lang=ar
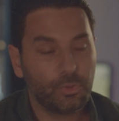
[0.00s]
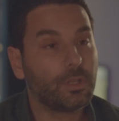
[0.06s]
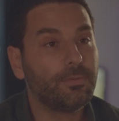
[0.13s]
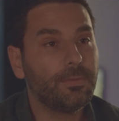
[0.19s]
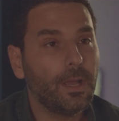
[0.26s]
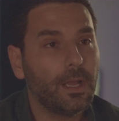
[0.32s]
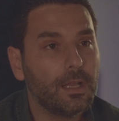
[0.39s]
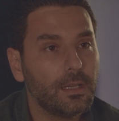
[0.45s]

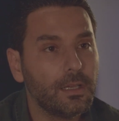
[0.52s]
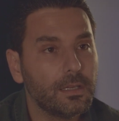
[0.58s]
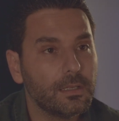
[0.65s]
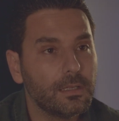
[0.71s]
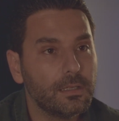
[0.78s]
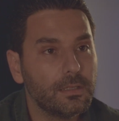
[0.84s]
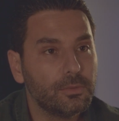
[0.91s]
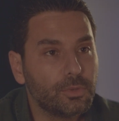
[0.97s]
كيف يحق لها؟
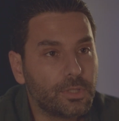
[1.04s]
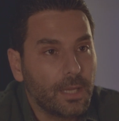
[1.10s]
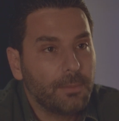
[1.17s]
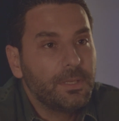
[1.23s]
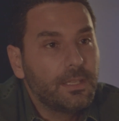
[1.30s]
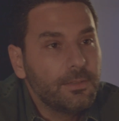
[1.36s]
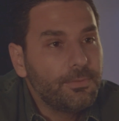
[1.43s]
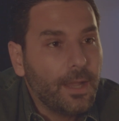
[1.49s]
لك يا
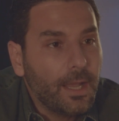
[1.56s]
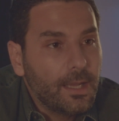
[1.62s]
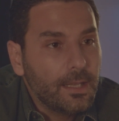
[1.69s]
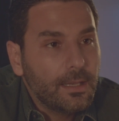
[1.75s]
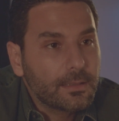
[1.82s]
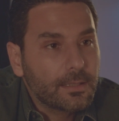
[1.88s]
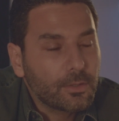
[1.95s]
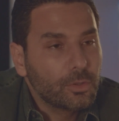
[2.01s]
عمي كيف يحق
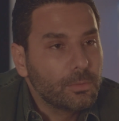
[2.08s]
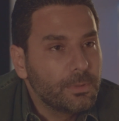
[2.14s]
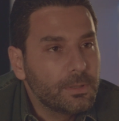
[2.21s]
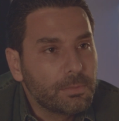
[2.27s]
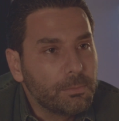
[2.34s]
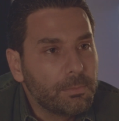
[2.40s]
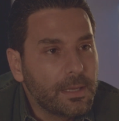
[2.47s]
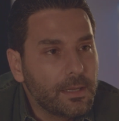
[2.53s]
لها تاخذ
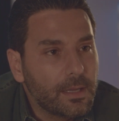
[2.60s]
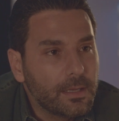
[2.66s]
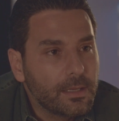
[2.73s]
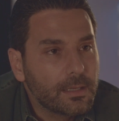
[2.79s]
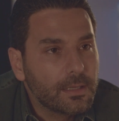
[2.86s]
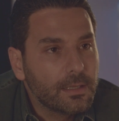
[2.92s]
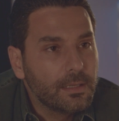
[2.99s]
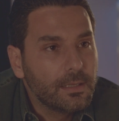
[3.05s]
البنت من بيها
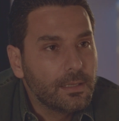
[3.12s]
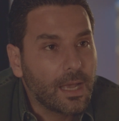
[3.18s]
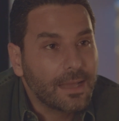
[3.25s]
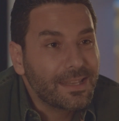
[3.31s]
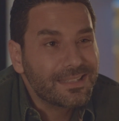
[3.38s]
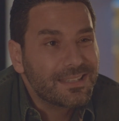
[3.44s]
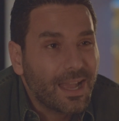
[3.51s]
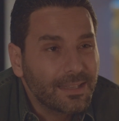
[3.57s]
هيك؟
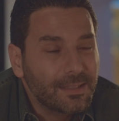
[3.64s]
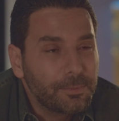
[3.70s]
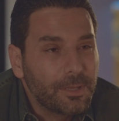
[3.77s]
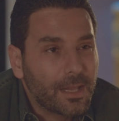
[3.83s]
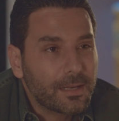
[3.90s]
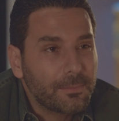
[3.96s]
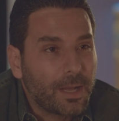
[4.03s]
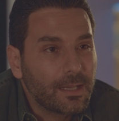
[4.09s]
انا اذا حدا
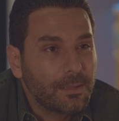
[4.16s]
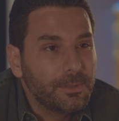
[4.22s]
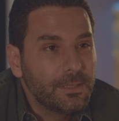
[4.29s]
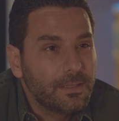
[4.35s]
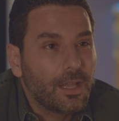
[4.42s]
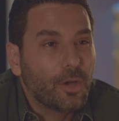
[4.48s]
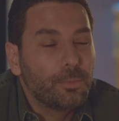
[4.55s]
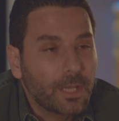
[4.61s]
بيقرب على
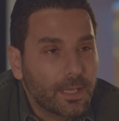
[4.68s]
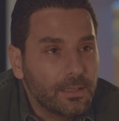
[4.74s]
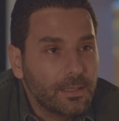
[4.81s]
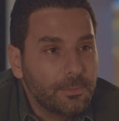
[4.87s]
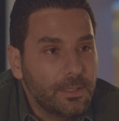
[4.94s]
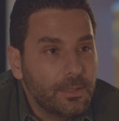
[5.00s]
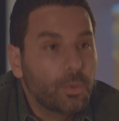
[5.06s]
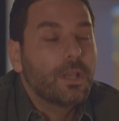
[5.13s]
بنتي او
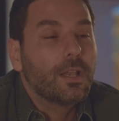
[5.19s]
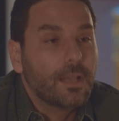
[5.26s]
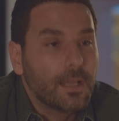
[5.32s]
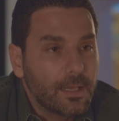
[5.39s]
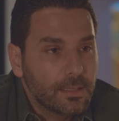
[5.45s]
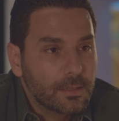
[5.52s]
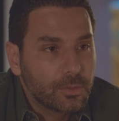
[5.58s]
بيخدها مني والله لا